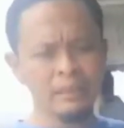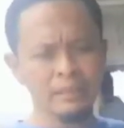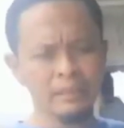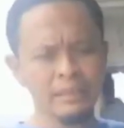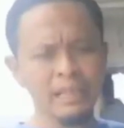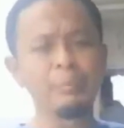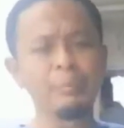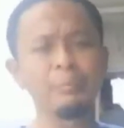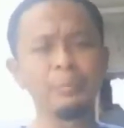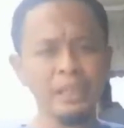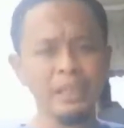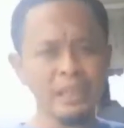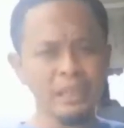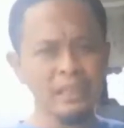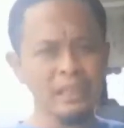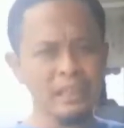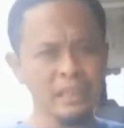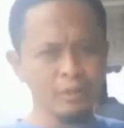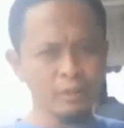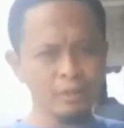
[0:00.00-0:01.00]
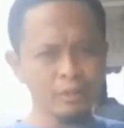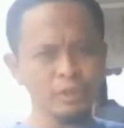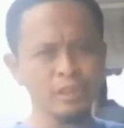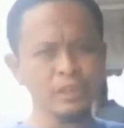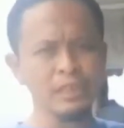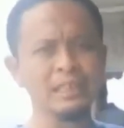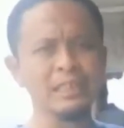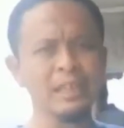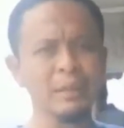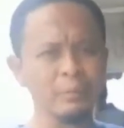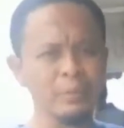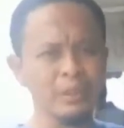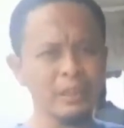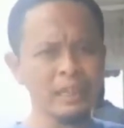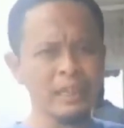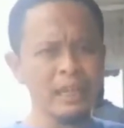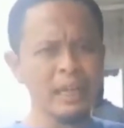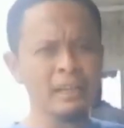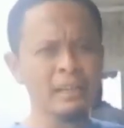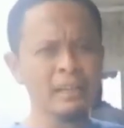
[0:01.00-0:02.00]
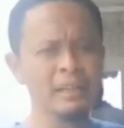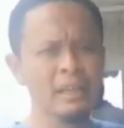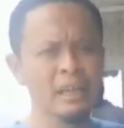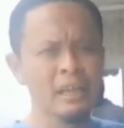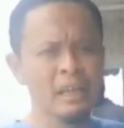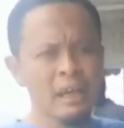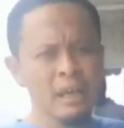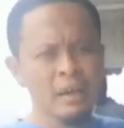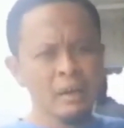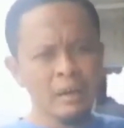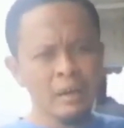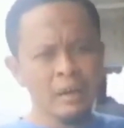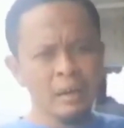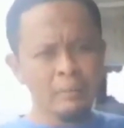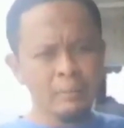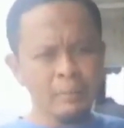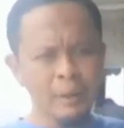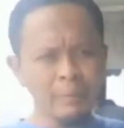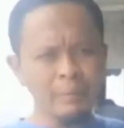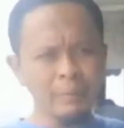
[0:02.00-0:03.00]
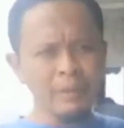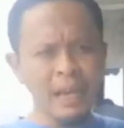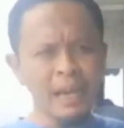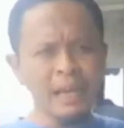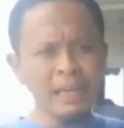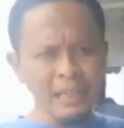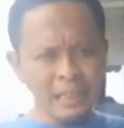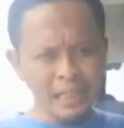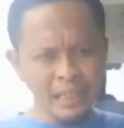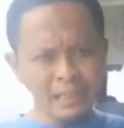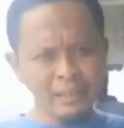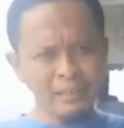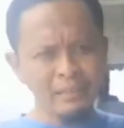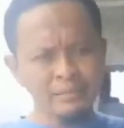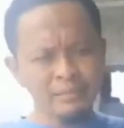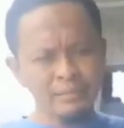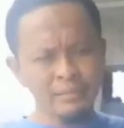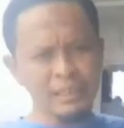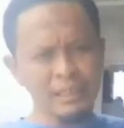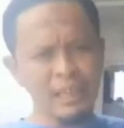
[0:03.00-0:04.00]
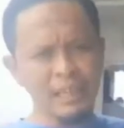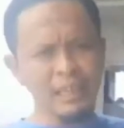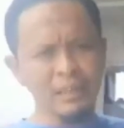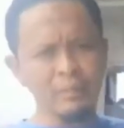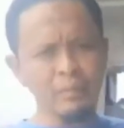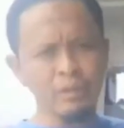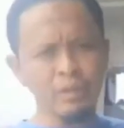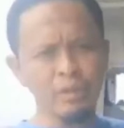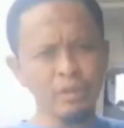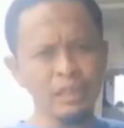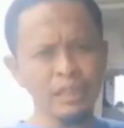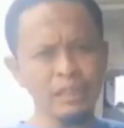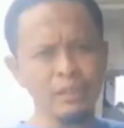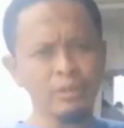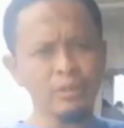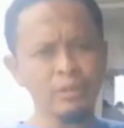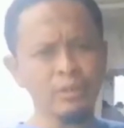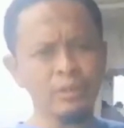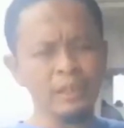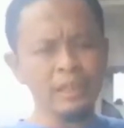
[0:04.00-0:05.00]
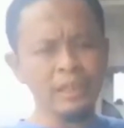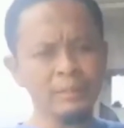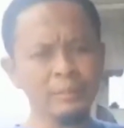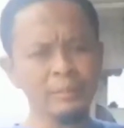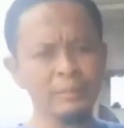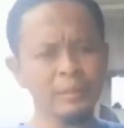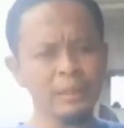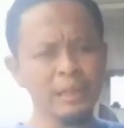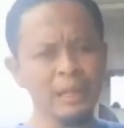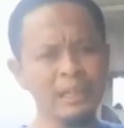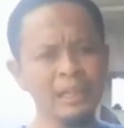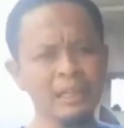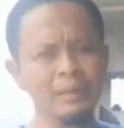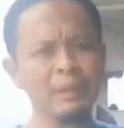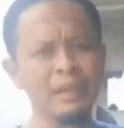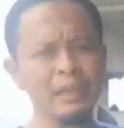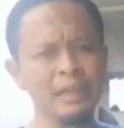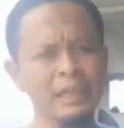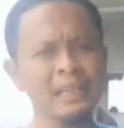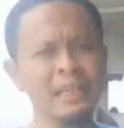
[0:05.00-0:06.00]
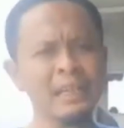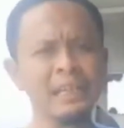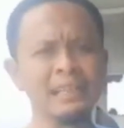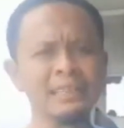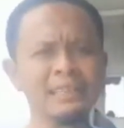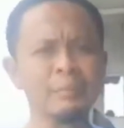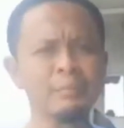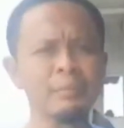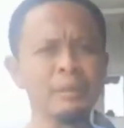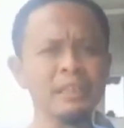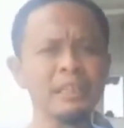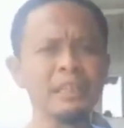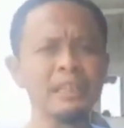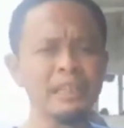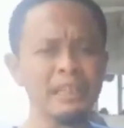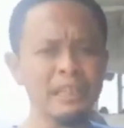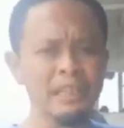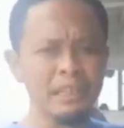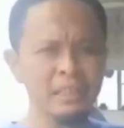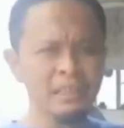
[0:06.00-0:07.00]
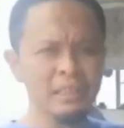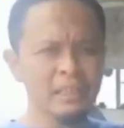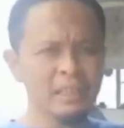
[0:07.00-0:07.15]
sapi ini, khususnya sapi. Dan PMK ini, penyakit mulut dan kuku ini mengakibatkan harga sapi tinggi.